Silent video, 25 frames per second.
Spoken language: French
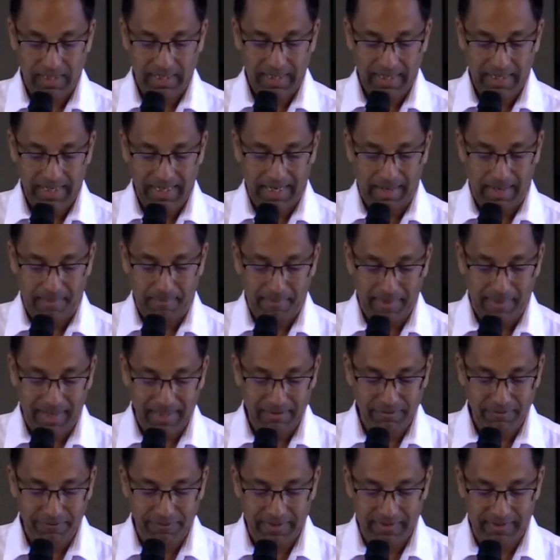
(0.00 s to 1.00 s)
et la
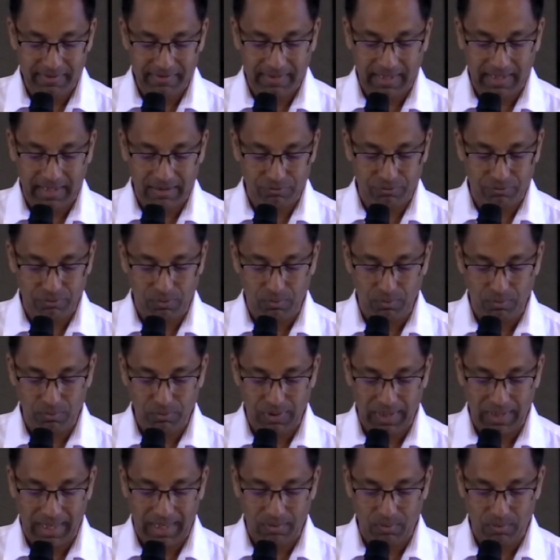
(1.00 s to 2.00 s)
manifestation
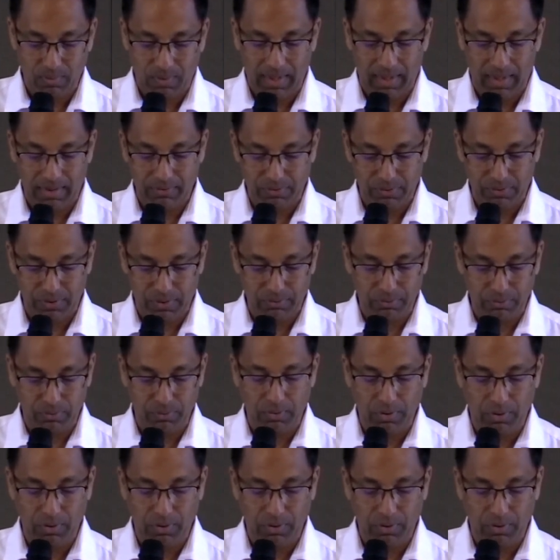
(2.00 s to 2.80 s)
de la gloire de notre